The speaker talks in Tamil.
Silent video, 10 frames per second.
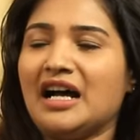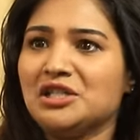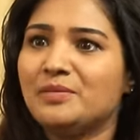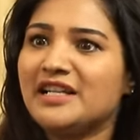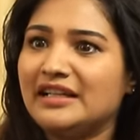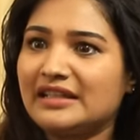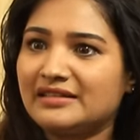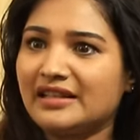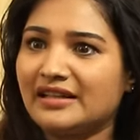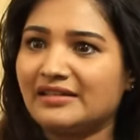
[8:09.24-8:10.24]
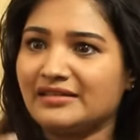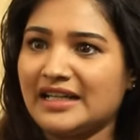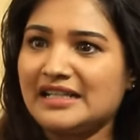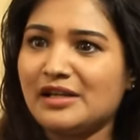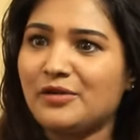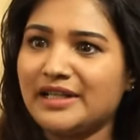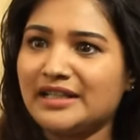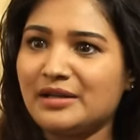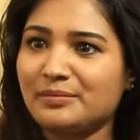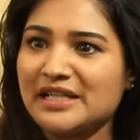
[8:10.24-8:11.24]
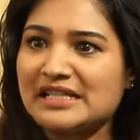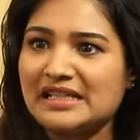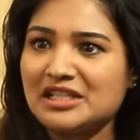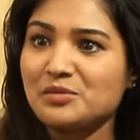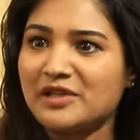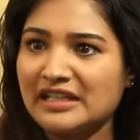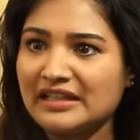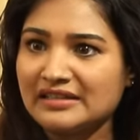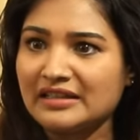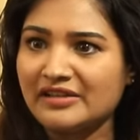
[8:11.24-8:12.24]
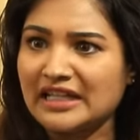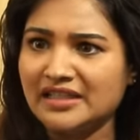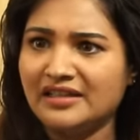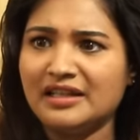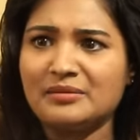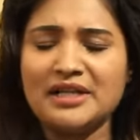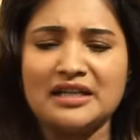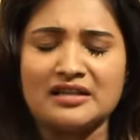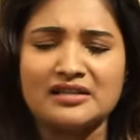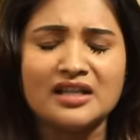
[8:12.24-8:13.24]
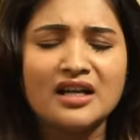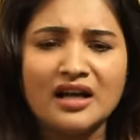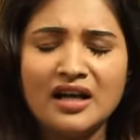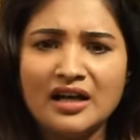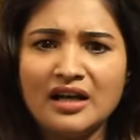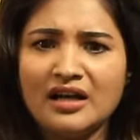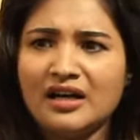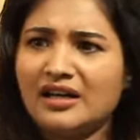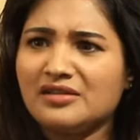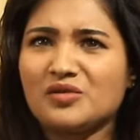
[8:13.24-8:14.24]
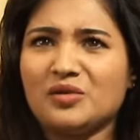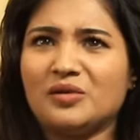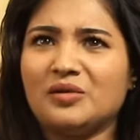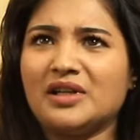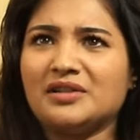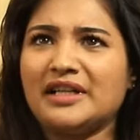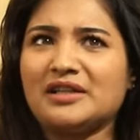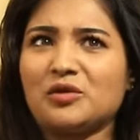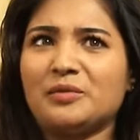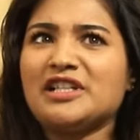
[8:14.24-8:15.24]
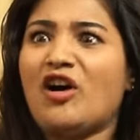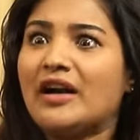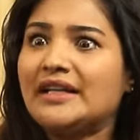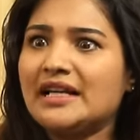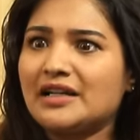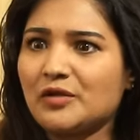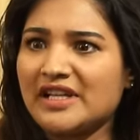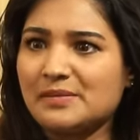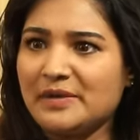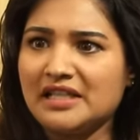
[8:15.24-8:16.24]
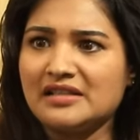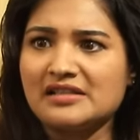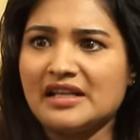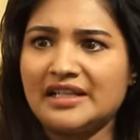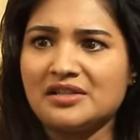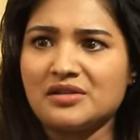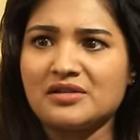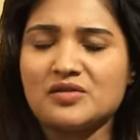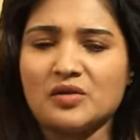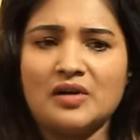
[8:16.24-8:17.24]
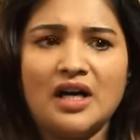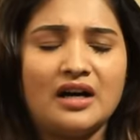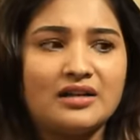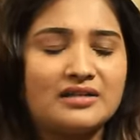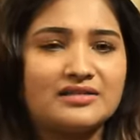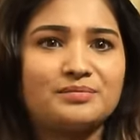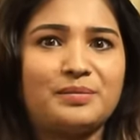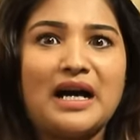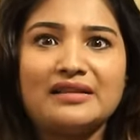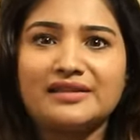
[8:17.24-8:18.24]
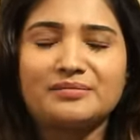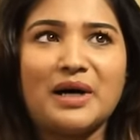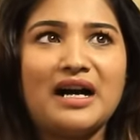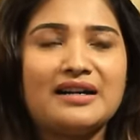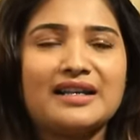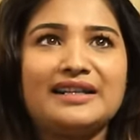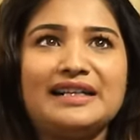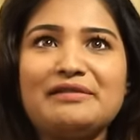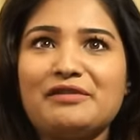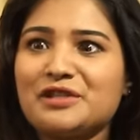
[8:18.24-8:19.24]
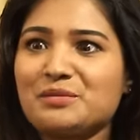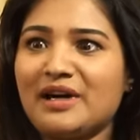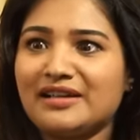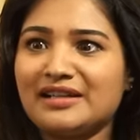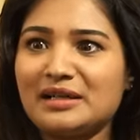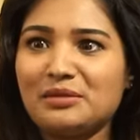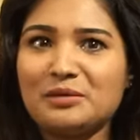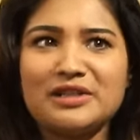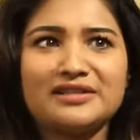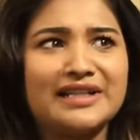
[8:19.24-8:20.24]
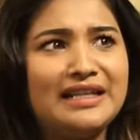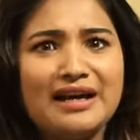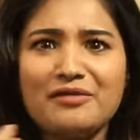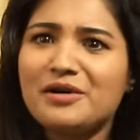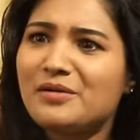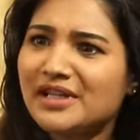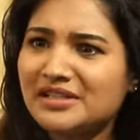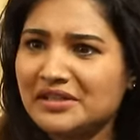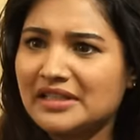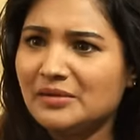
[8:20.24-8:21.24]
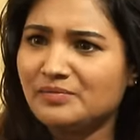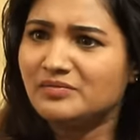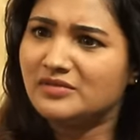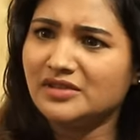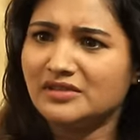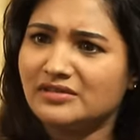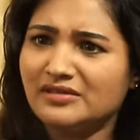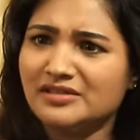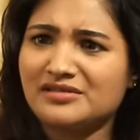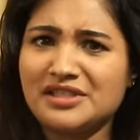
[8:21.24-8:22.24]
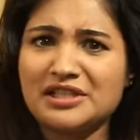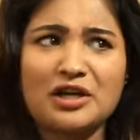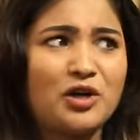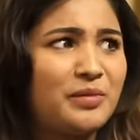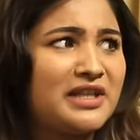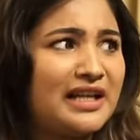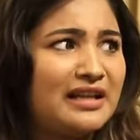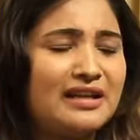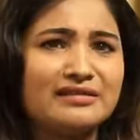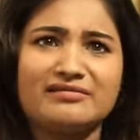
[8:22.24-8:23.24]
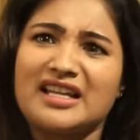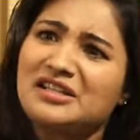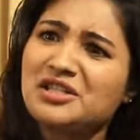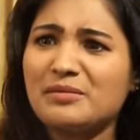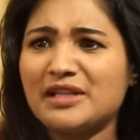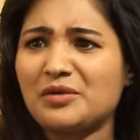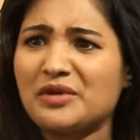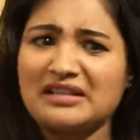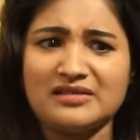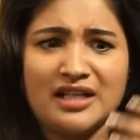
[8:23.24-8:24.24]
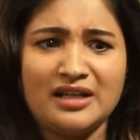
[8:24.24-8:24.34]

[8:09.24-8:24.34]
அஞ்சு மணி நேரத்தில் கடைசியாக அவங்ககிட்ட நான் பேசுகிறேன் அஞ்சு மணி நேரத்தில் அவங்க இல்லை அப்படின்றது ஸோ அது எனக்கு ஒரு மாதிரி ஹாண்டிங்கான ஒரு எக்ஸ்பீரியன்ஸ் ஆகிடுச்சு ஸோ பாத் பார்க்குறேன் டிவி வச்சு பார்க்குறேன் நம்பாம எல்லாம் அவங்கவுங்க இஷ்டத்துக்கு சித்ராவை பற்றி எல்லாம் தெரிஞ்ச மாதிரி ஒரு